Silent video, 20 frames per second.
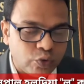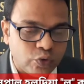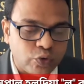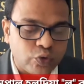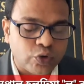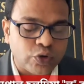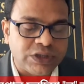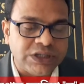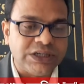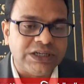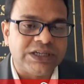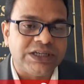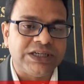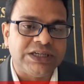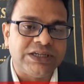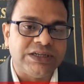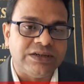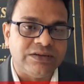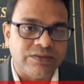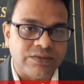দুটো তিনটে
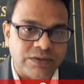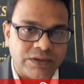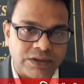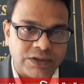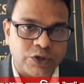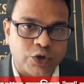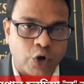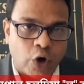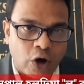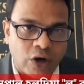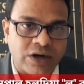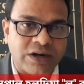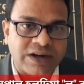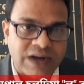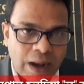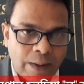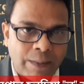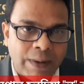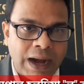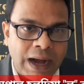শর্ট
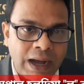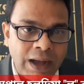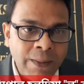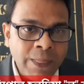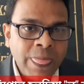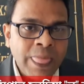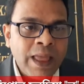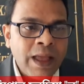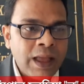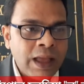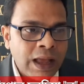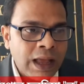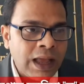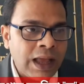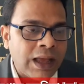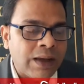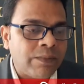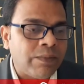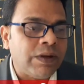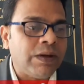ড্রামা
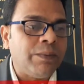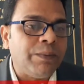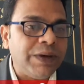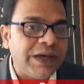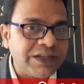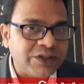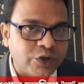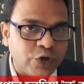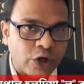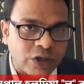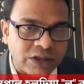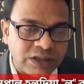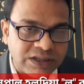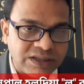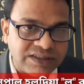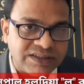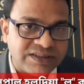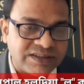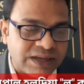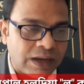হ্যাঁ বেসড অন
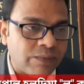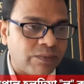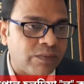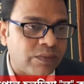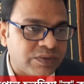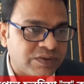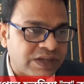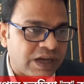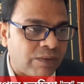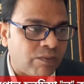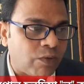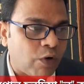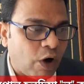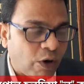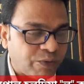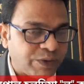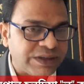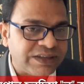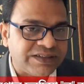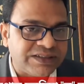দিস সাম সাম
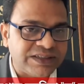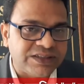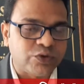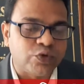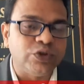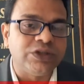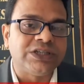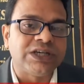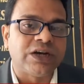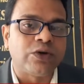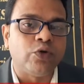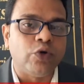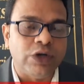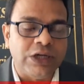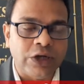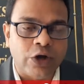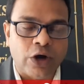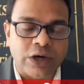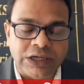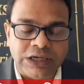অফেন্সেস হুইচ আর
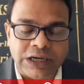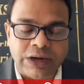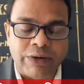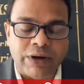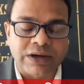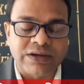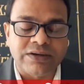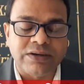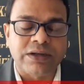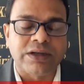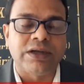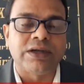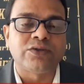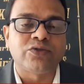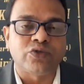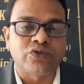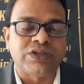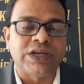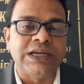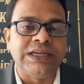গোয়িং অন ইন আওয়ার
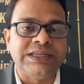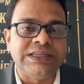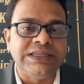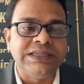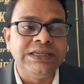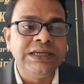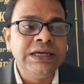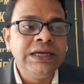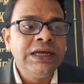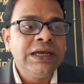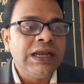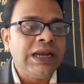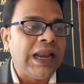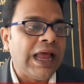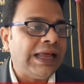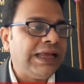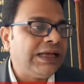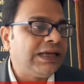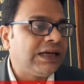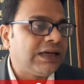সোসাইটি
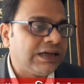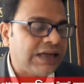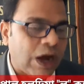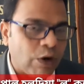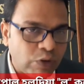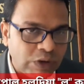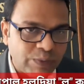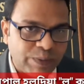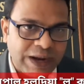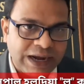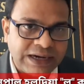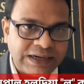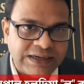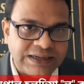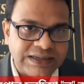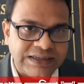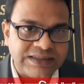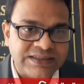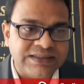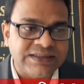লাইক ডাউরি
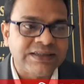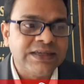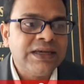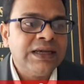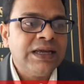প্র্যাকটিস